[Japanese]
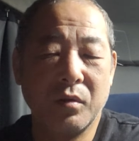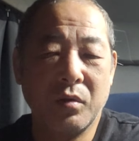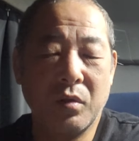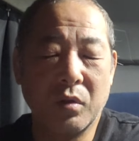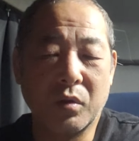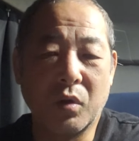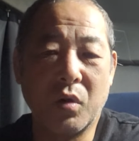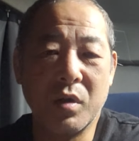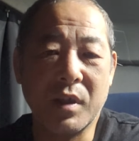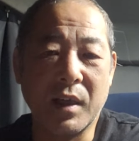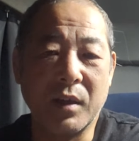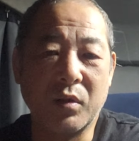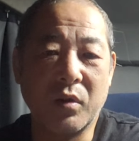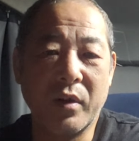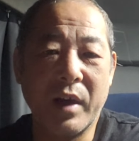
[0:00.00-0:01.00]
ちょっと本社
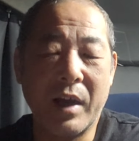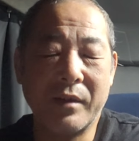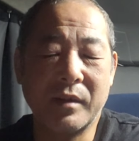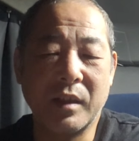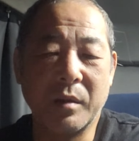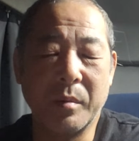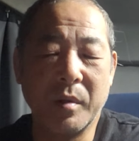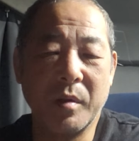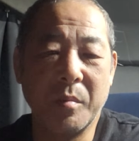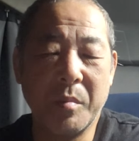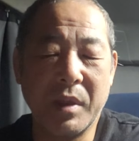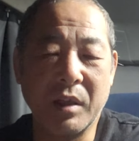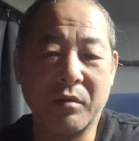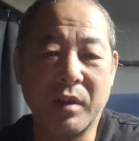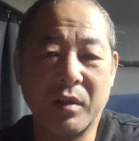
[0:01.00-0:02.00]
に問い合わせて
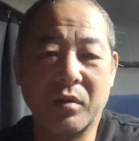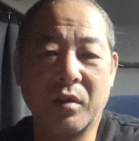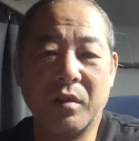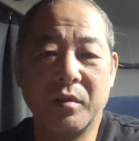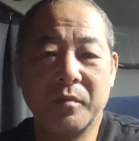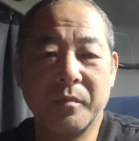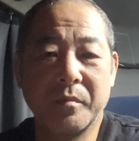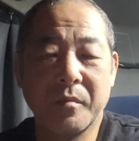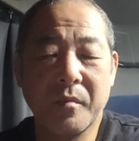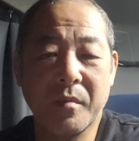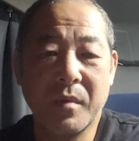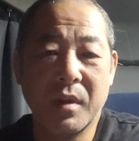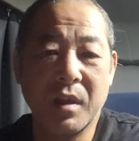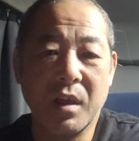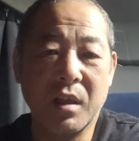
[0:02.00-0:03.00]
みてくれと
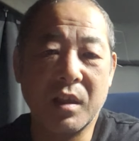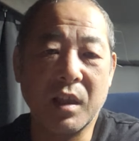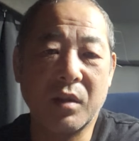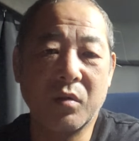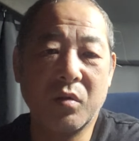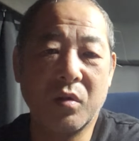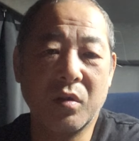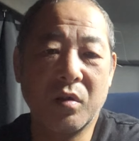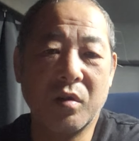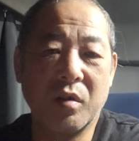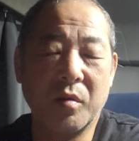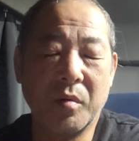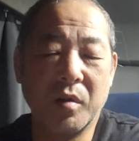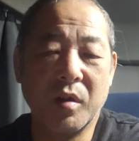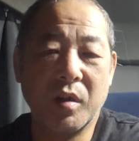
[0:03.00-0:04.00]
言ったところ、
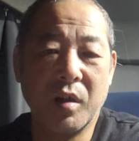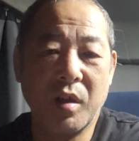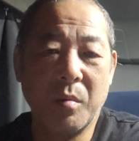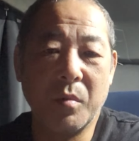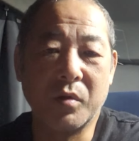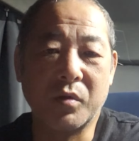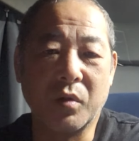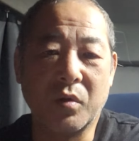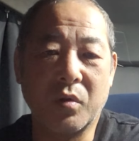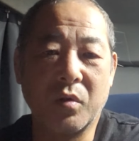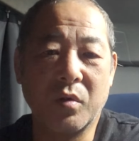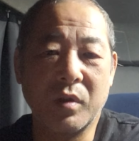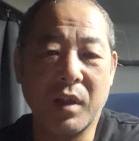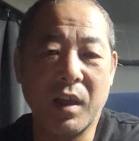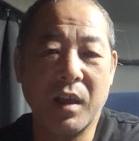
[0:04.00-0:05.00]
もう速
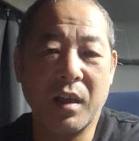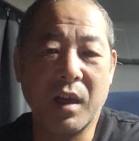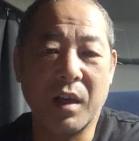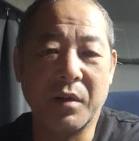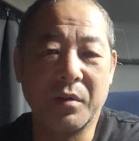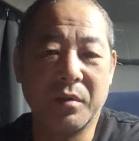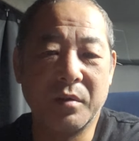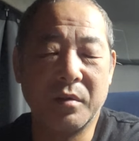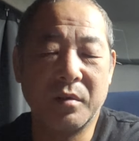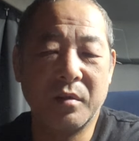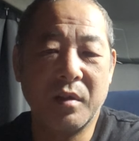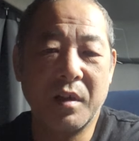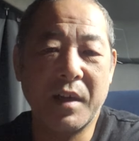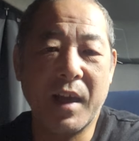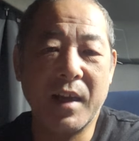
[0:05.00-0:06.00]
攻で、あ
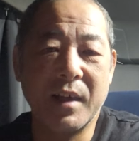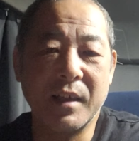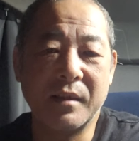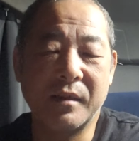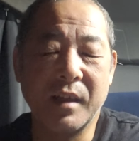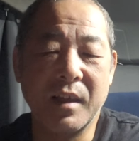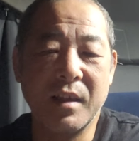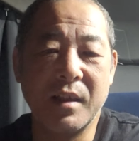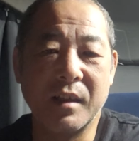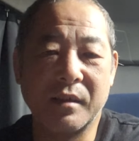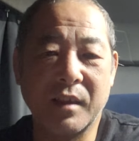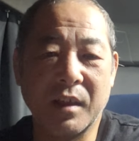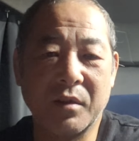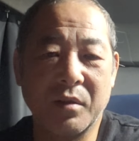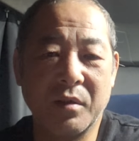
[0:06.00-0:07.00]
のー、来月でいいです
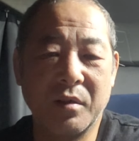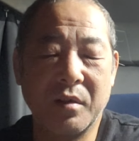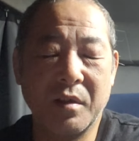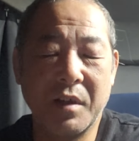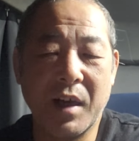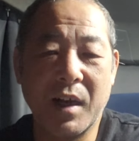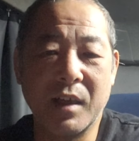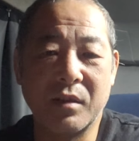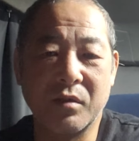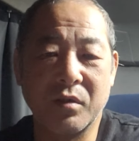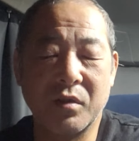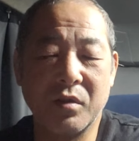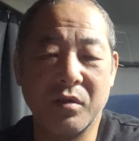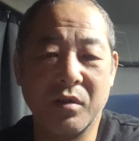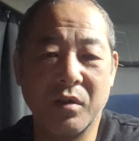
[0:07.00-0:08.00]
かと。来月の
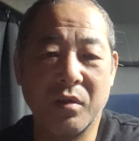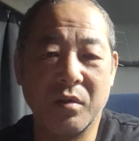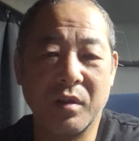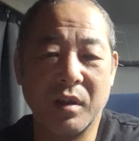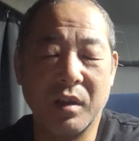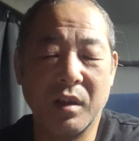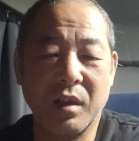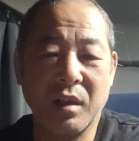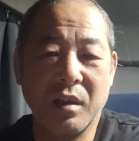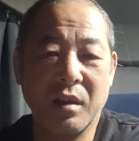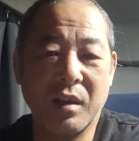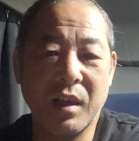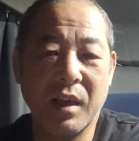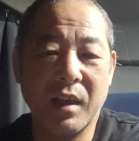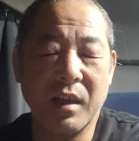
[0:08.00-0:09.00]
給料
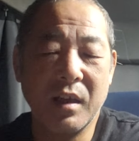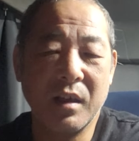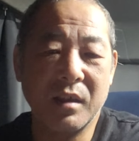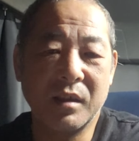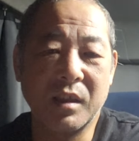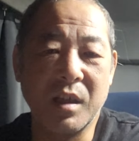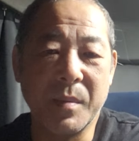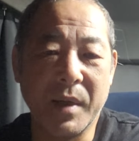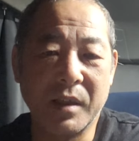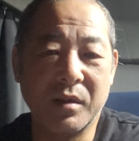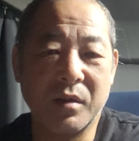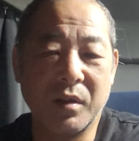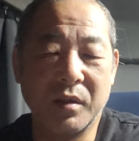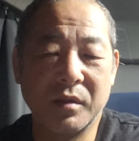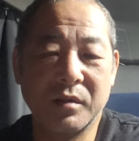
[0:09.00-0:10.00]
でつけます
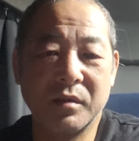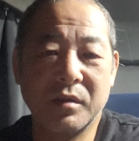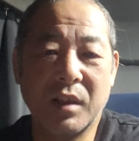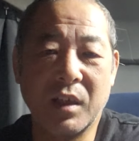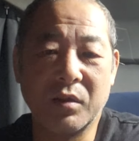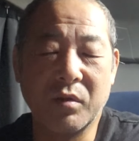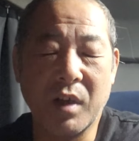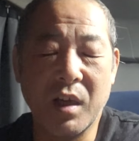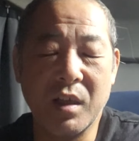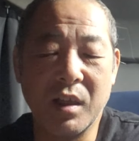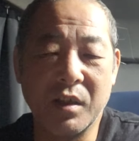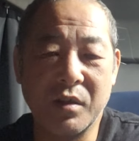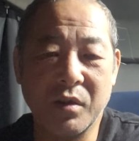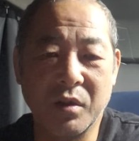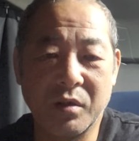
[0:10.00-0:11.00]
と。ああ、それはいい
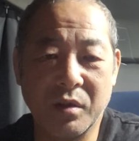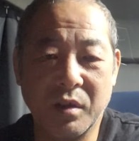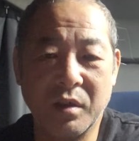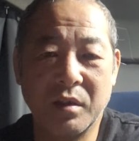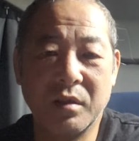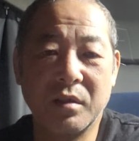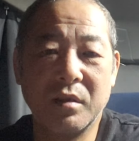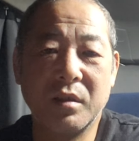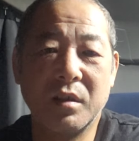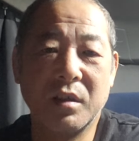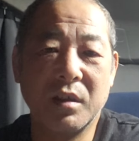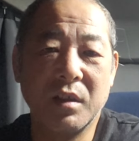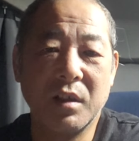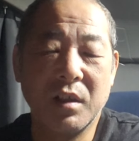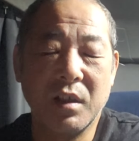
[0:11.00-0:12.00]
ですよと。
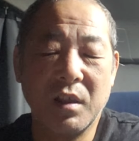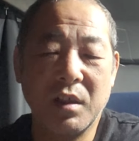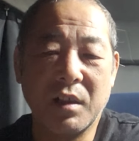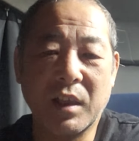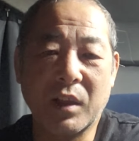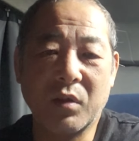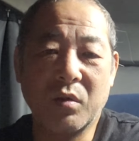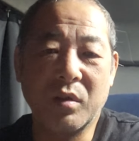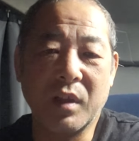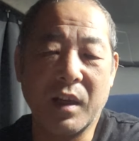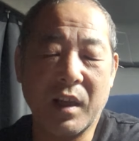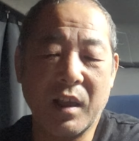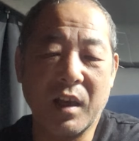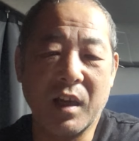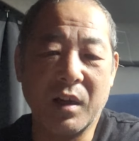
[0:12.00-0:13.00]
言ったところで
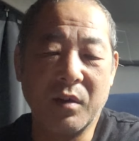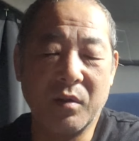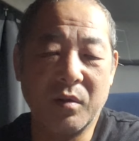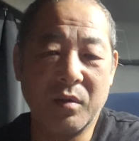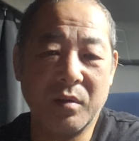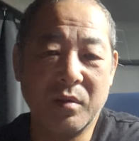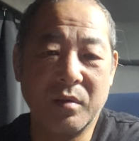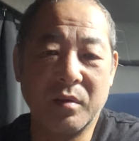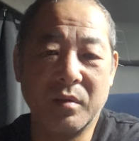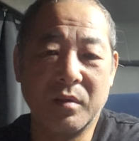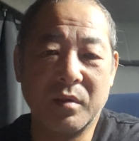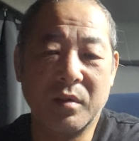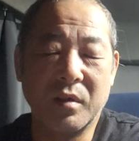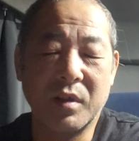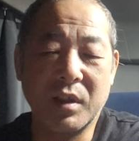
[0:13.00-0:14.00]
ね、あ
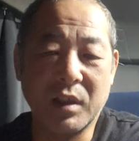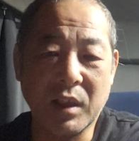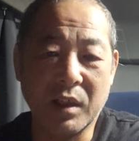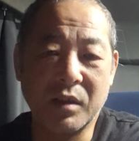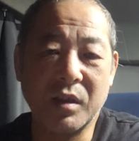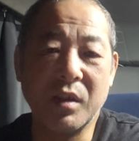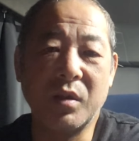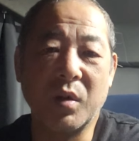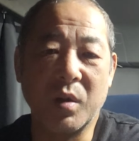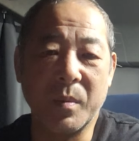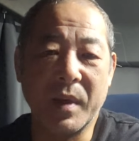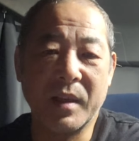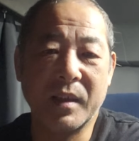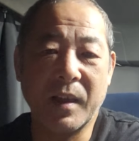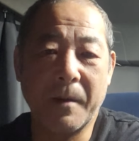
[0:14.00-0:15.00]
のー、しっかりついており
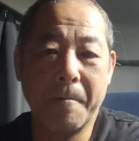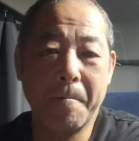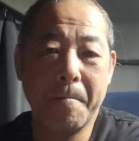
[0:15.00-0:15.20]
ました。